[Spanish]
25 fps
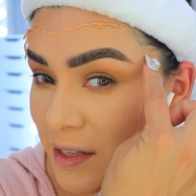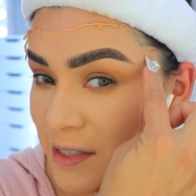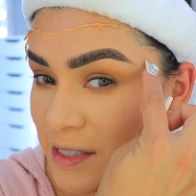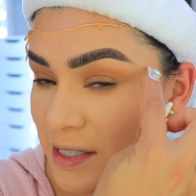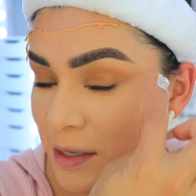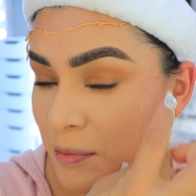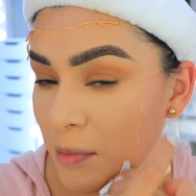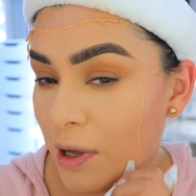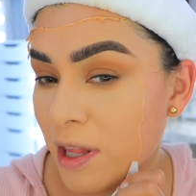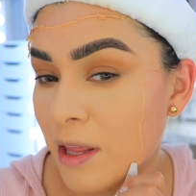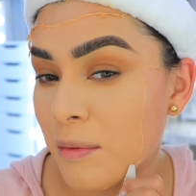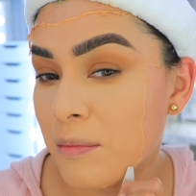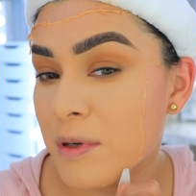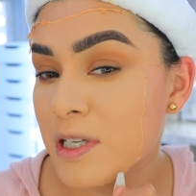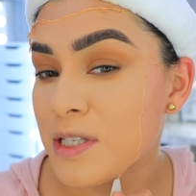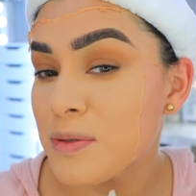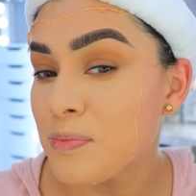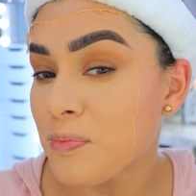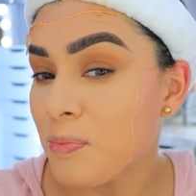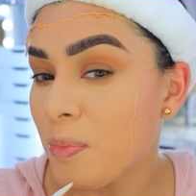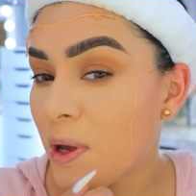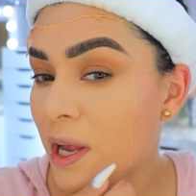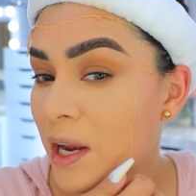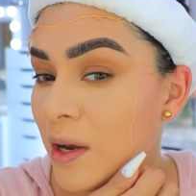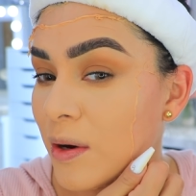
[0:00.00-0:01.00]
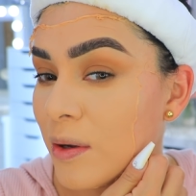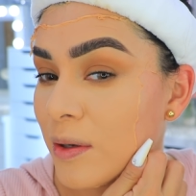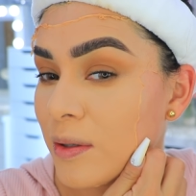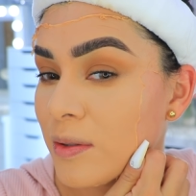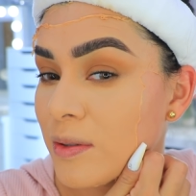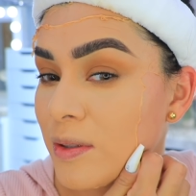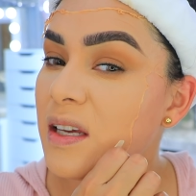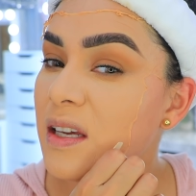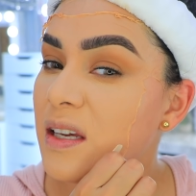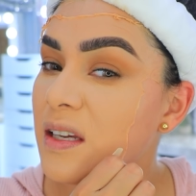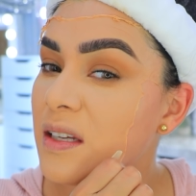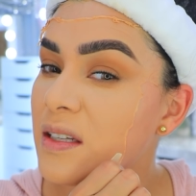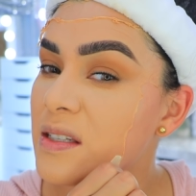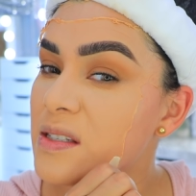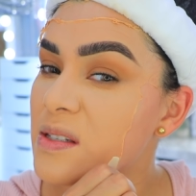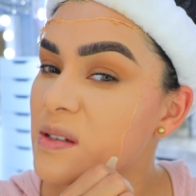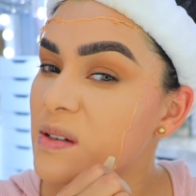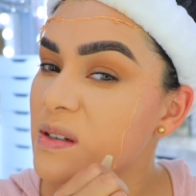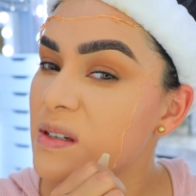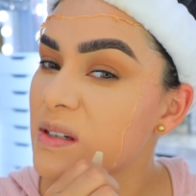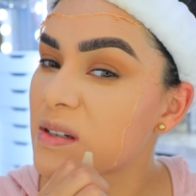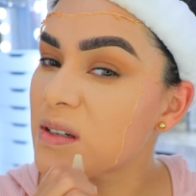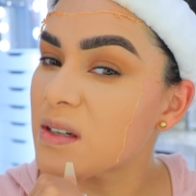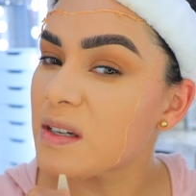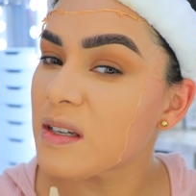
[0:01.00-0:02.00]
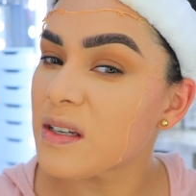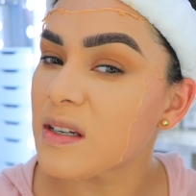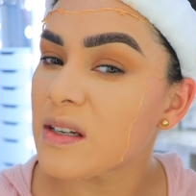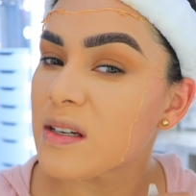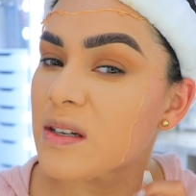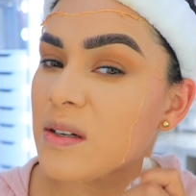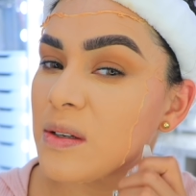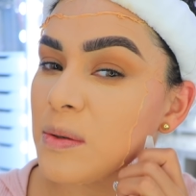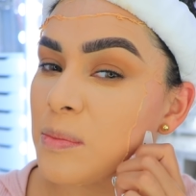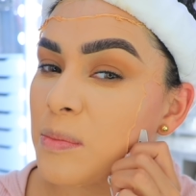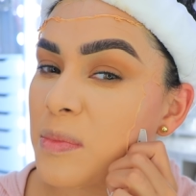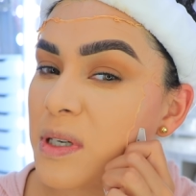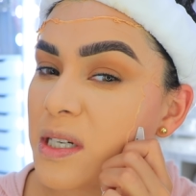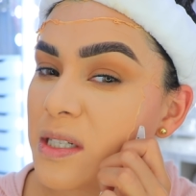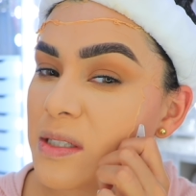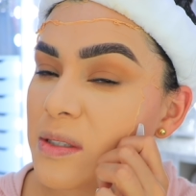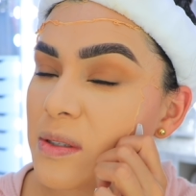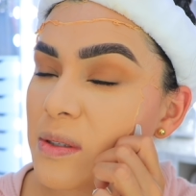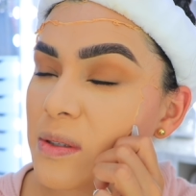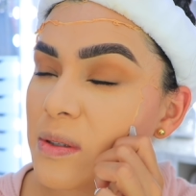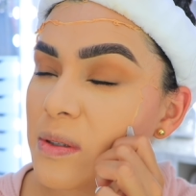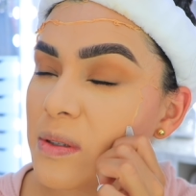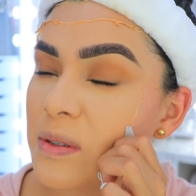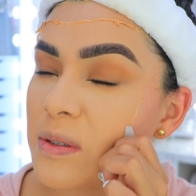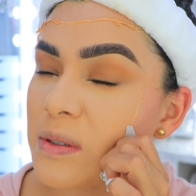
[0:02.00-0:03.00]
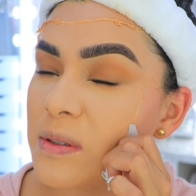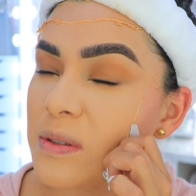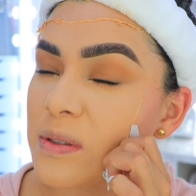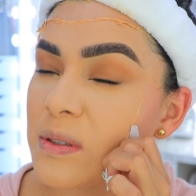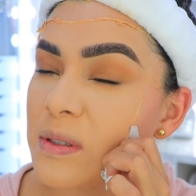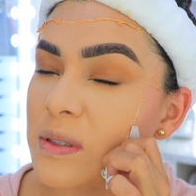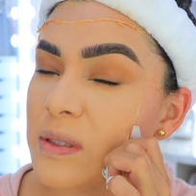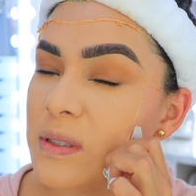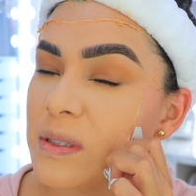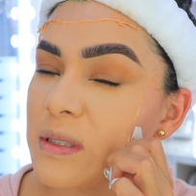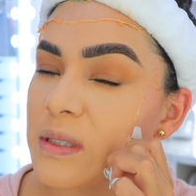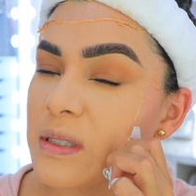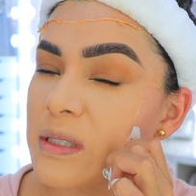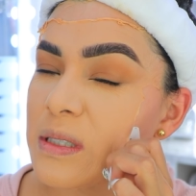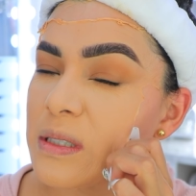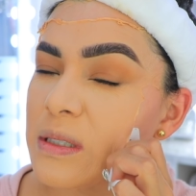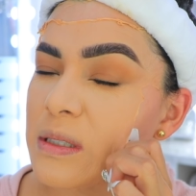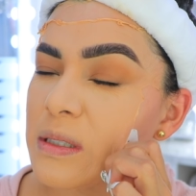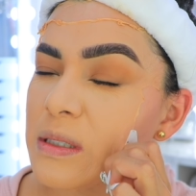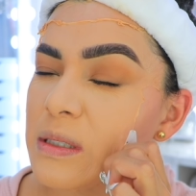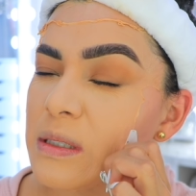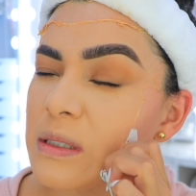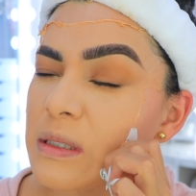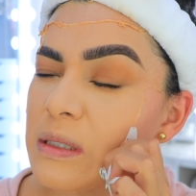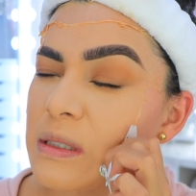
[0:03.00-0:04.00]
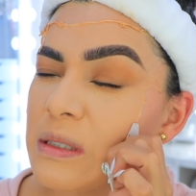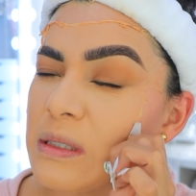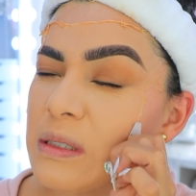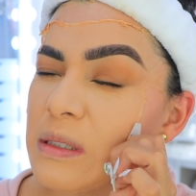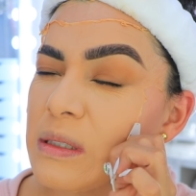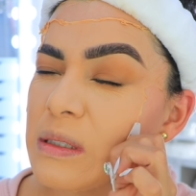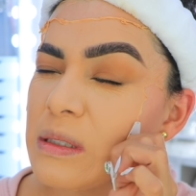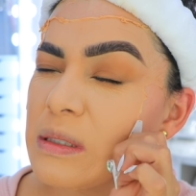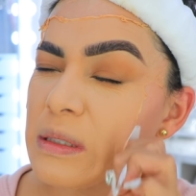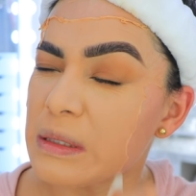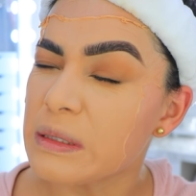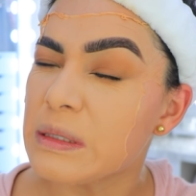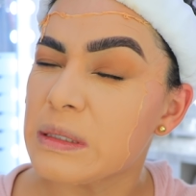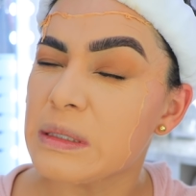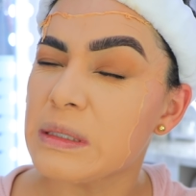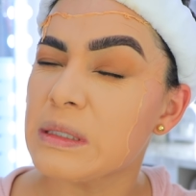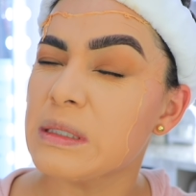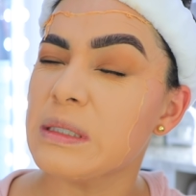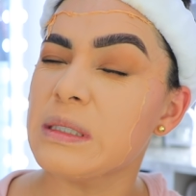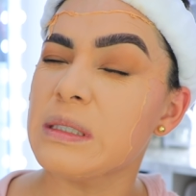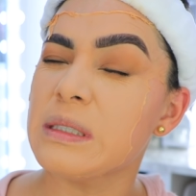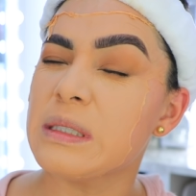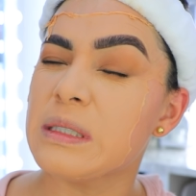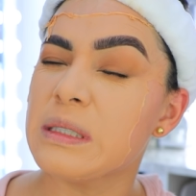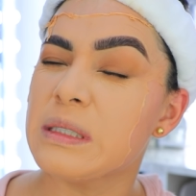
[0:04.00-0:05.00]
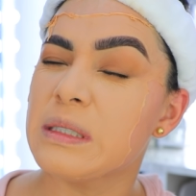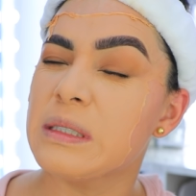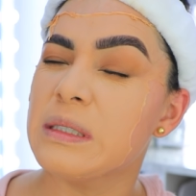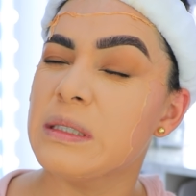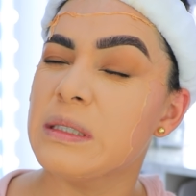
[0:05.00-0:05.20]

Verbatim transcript: encima de mis pelos y eso creo que es lo más doloroso. Uf,